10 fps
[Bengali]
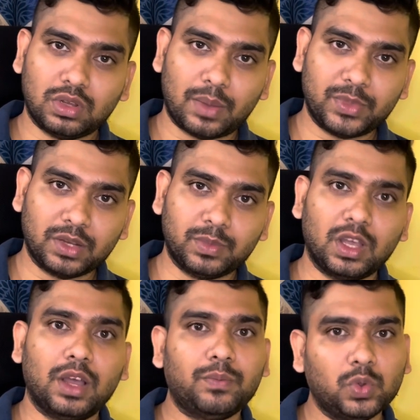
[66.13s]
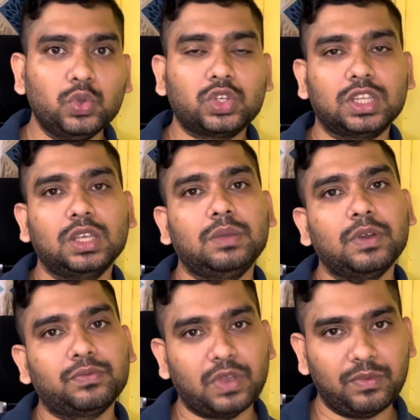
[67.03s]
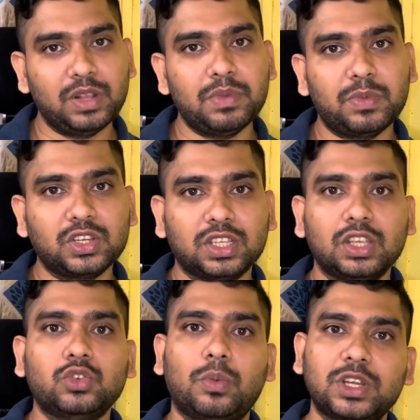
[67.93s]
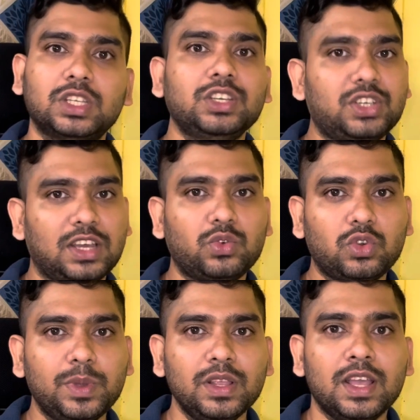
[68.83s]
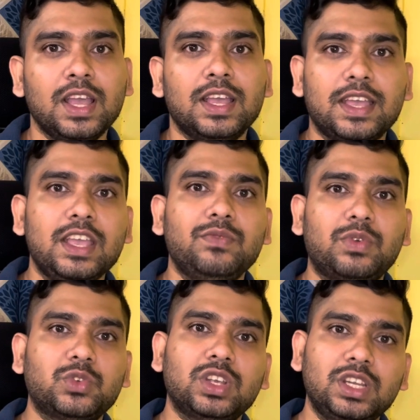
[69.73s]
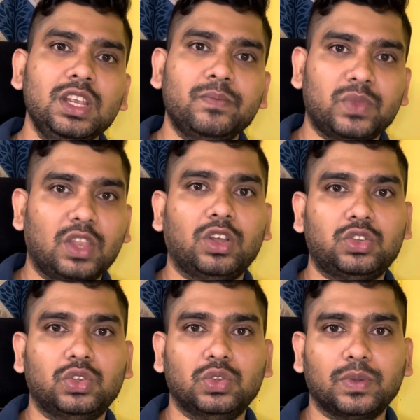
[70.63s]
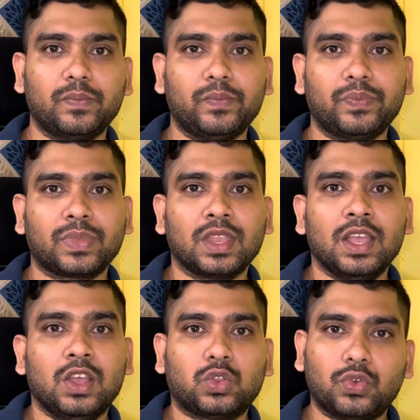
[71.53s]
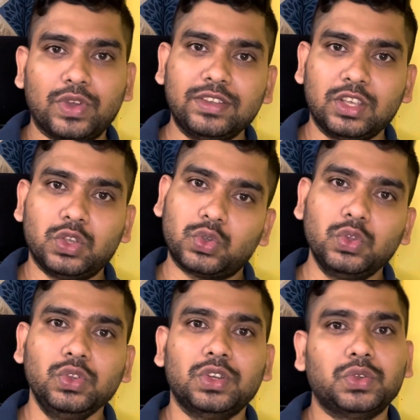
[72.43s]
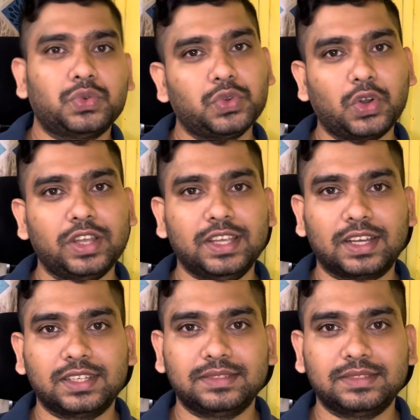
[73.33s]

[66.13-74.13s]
আপনার বন্ধুর সাথে কিংবা ফ্যামিলি মেম্বারের সাথে সবার সাথে শেয়ার করবেন এই ইনফরমেশানটি দেওয়ার জন্য তো ফ্রেন্ডস চলুন শুরু করা যাক